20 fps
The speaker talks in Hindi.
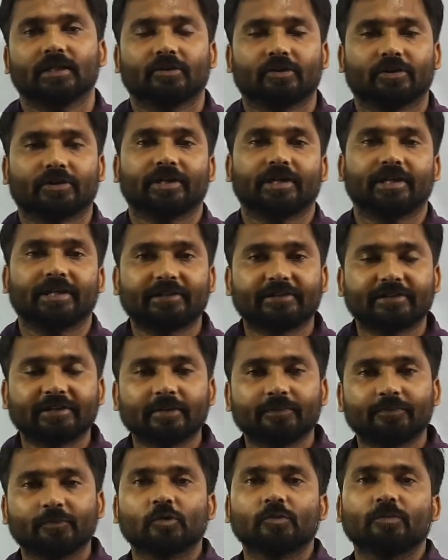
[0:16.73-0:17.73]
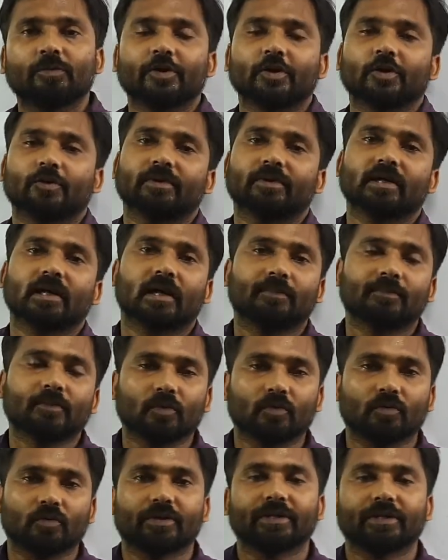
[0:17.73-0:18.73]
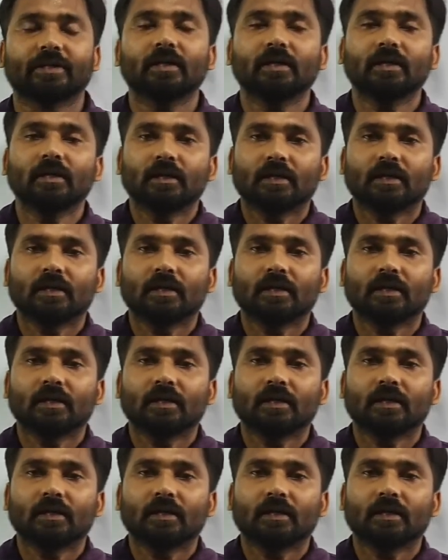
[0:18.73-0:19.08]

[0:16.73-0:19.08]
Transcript: क्योंकि इससे पूर्व वीडियो में हम लोगों ने